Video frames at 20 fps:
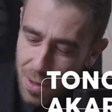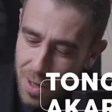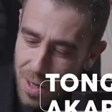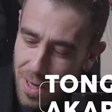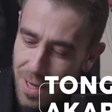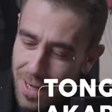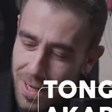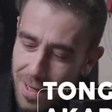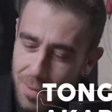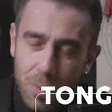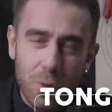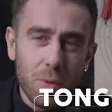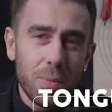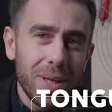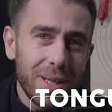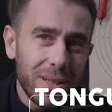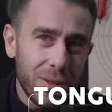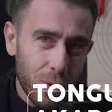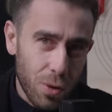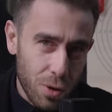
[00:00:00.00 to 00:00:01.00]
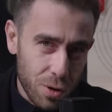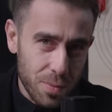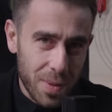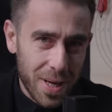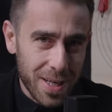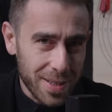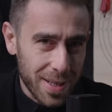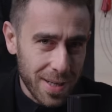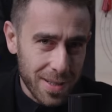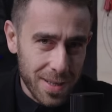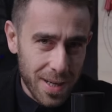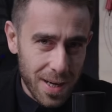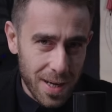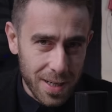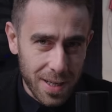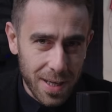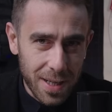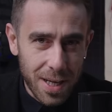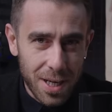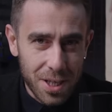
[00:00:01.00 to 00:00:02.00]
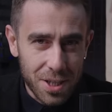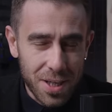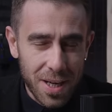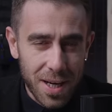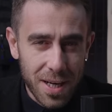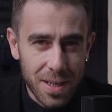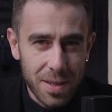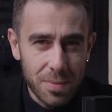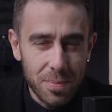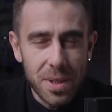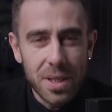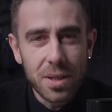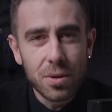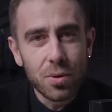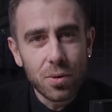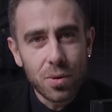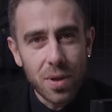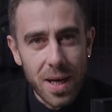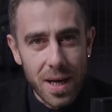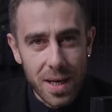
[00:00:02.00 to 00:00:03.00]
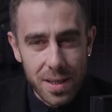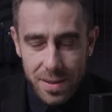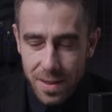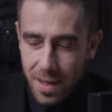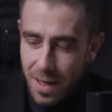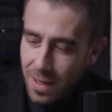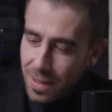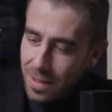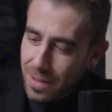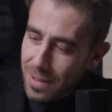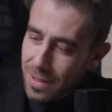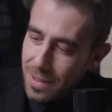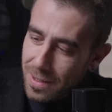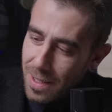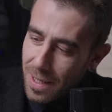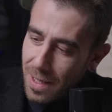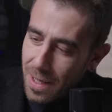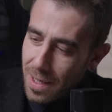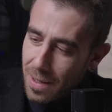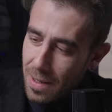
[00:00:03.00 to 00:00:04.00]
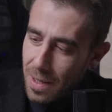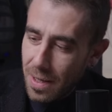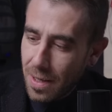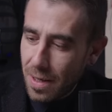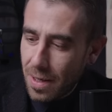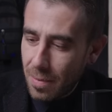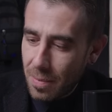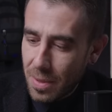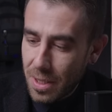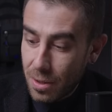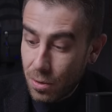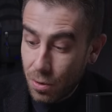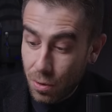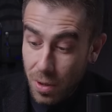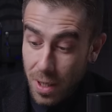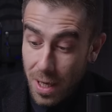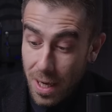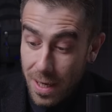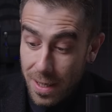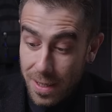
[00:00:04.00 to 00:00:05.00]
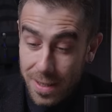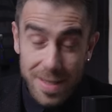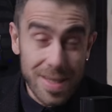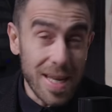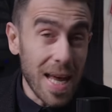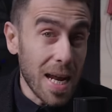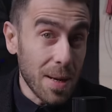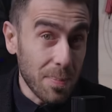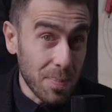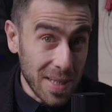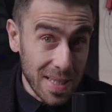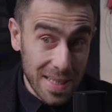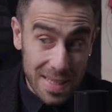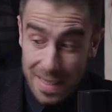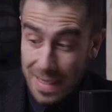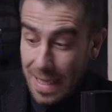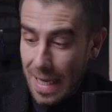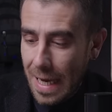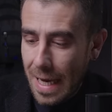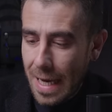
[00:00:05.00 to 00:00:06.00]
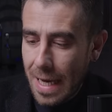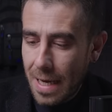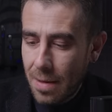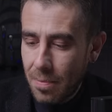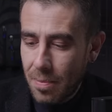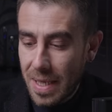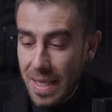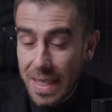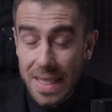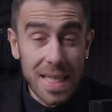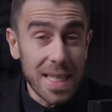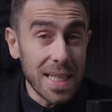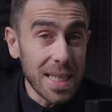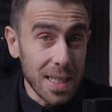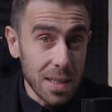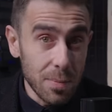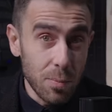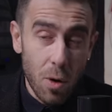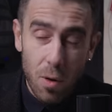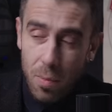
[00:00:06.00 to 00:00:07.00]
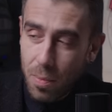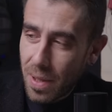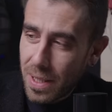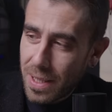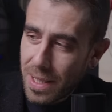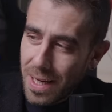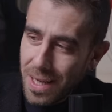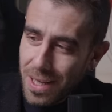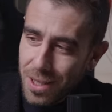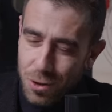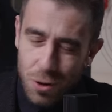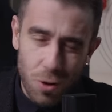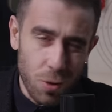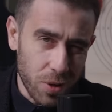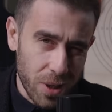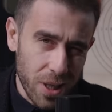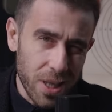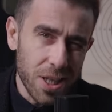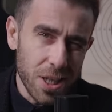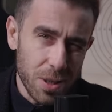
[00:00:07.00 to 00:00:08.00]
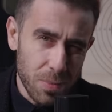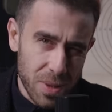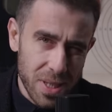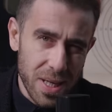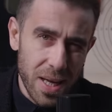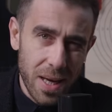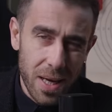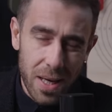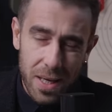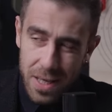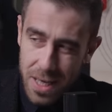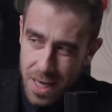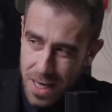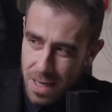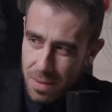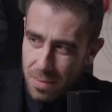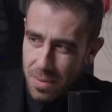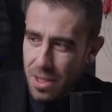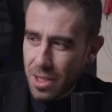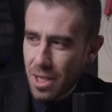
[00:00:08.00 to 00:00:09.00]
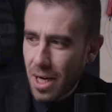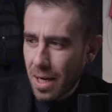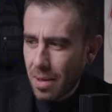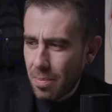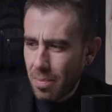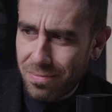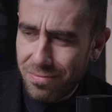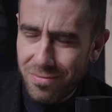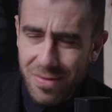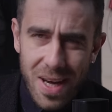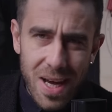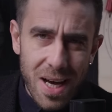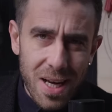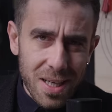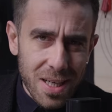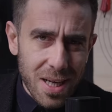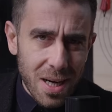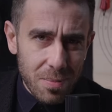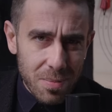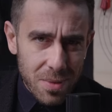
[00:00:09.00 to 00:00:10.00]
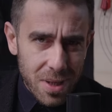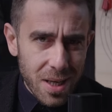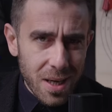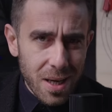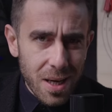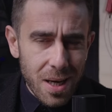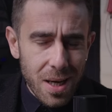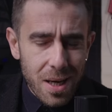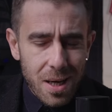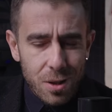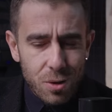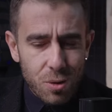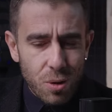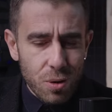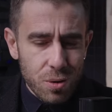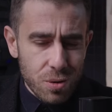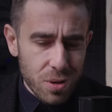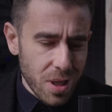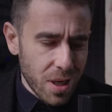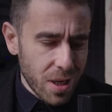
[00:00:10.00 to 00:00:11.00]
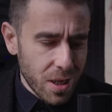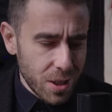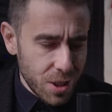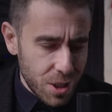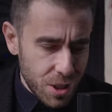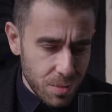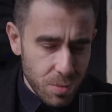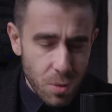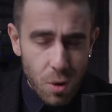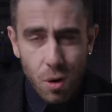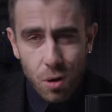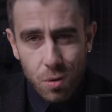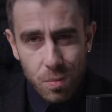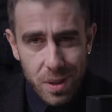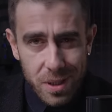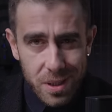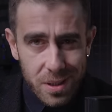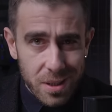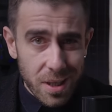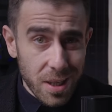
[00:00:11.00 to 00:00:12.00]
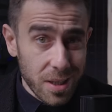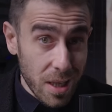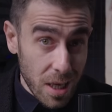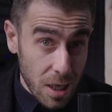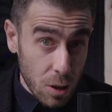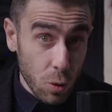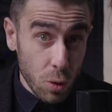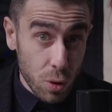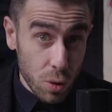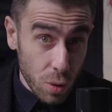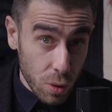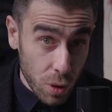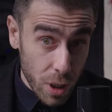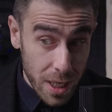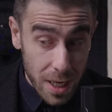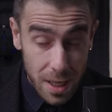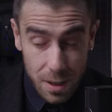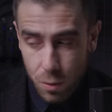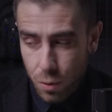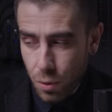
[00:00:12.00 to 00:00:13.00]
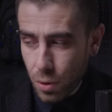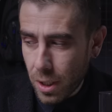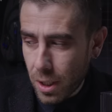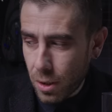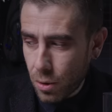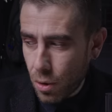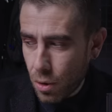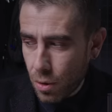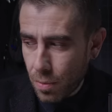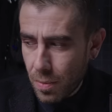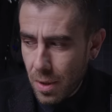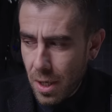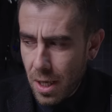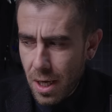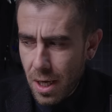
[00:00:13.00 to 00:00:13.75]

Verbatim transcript: Ee, bu bir toz maskesi arkadaşlar. Bir nükleer saldırıda, e, bir nükleer serpintide, bir kirli bombada çok da işimize yaramayacak. Ve arkamda tozla işim olmadığında dekor olarak kullanıyorum.